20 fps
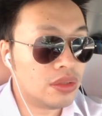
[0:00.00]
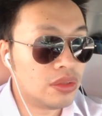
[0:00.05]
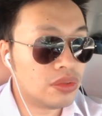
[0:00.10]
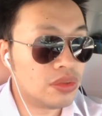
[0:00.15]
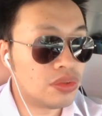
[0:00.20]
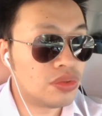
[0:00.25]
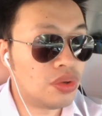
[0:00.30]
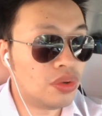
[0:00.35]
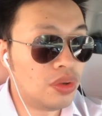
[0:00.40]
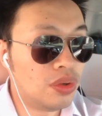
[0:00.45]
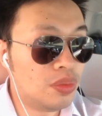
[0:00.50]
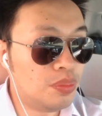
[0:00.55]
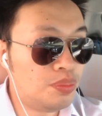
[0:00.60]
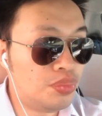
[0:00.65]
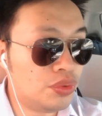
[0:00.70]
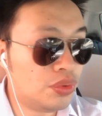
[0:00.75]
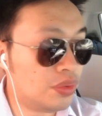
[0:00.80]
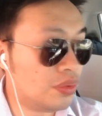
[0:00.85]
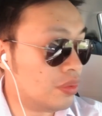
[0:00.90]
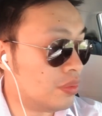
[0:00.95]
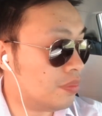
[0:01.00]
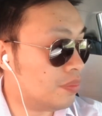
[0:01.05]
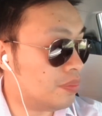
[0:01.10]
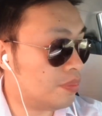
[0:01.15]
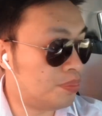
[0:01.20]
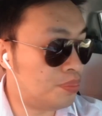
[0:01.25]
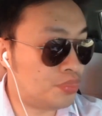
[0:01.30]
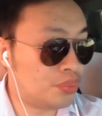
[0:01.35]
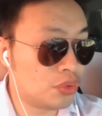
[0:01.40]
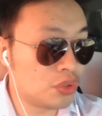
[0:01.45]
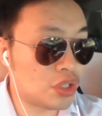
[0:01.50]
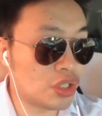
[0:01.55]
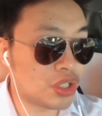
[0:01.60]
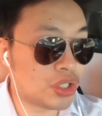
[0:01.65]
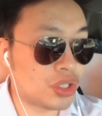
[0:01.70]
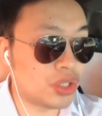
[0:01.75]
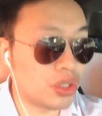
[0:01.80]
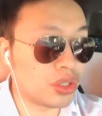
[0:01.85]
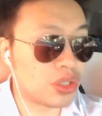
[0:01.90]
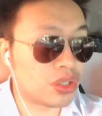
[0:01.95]
从不不是
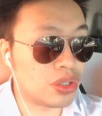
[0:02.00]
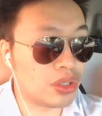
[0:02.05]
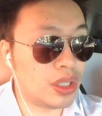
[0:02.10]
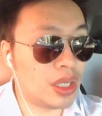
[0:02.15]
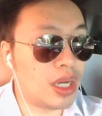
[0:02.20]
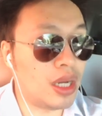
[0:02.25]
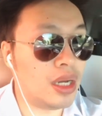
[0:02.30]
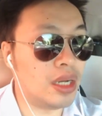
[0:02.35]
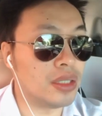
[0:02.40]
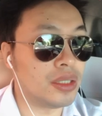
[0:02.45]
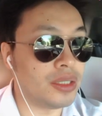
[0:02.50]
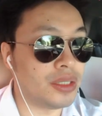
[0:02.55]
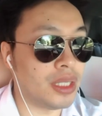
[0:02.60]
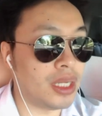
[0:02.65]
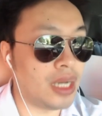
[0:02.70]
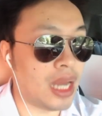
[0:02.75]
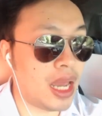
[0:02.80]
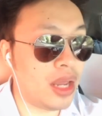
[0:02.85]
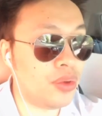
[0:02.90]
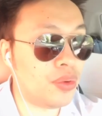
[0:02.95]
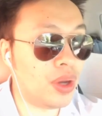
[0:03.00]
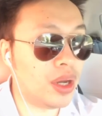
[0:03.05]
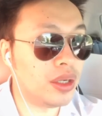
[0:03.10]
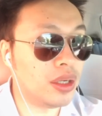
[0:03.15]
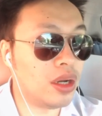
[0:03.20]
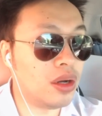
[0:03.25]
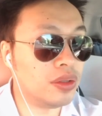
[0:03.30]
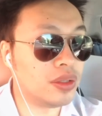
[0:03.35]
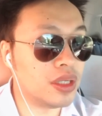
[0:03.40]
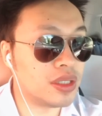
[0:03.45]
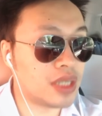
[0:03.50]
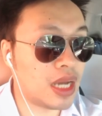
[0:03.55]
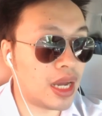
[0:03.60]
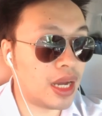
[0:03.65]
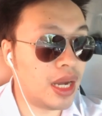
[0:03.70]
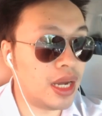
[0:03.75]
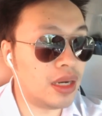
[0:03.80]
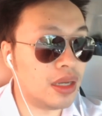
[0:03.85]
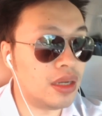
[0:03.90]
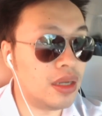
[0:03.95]
事实的这些来源，然后呢，展
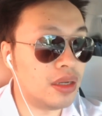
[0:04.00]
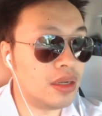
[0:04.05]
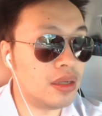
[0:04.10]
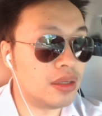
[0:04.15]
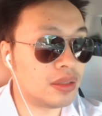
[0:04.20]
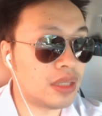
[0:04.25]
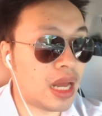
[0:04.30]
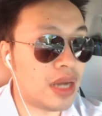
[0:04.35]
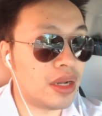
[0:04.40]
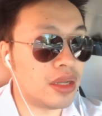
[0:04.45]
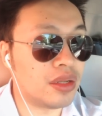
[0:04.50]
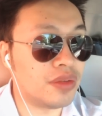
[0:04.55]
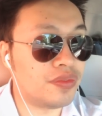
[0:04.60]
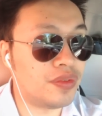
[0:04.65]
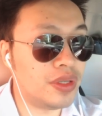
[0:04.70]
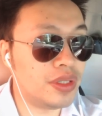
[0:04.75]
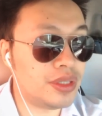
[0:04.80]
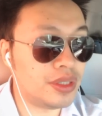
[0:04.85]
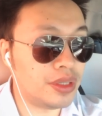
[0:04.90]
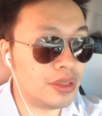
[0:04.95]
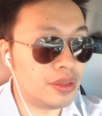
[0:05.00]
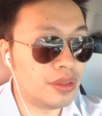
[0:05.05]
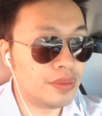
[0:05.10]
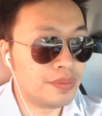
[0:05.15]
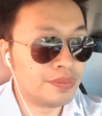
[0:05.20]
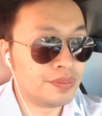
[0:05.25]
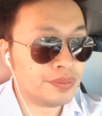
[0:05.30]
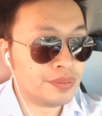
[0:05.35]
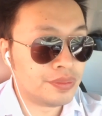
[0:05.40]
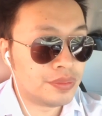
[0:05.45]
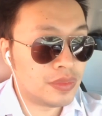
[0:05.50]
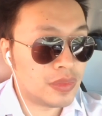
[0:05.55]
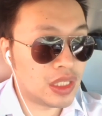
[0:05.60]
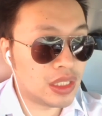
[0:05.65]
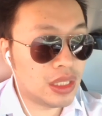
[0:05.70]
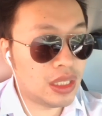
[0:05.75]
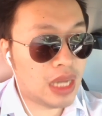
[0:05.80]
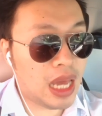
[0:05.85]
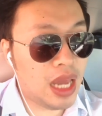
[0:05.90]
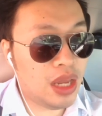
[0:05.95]
开了大量的分析。你
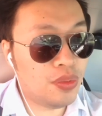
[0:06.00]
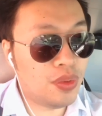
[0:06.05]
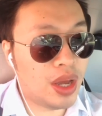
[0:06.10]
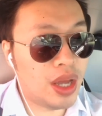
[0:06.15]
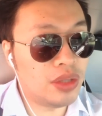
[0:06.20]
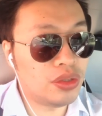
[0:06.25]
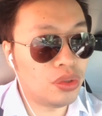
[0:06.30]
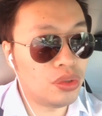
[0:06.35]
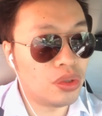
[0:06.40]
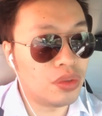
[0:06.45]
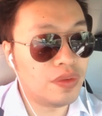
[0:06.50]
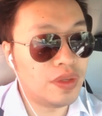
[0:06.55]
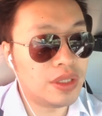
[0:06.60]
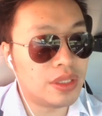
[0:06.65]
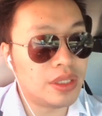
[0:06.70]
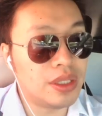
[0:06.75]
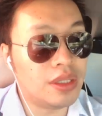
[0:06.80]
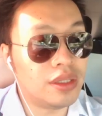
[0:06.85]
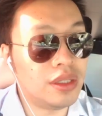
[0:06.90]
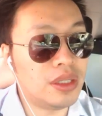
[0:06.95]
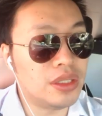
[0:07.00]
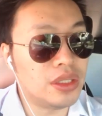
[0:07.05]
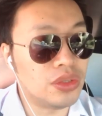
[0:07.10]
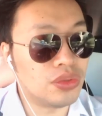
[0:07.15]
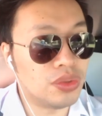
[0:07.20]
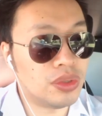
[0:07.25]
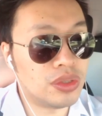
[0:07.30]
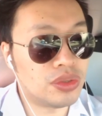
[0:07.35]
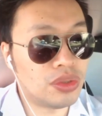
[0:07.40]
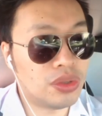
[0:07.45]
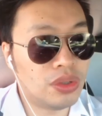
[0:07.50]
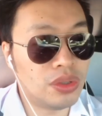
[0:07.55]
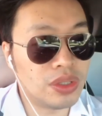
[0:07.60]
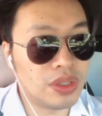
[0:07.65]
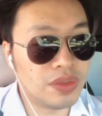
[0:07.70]
的来源都有问题，那你说最后你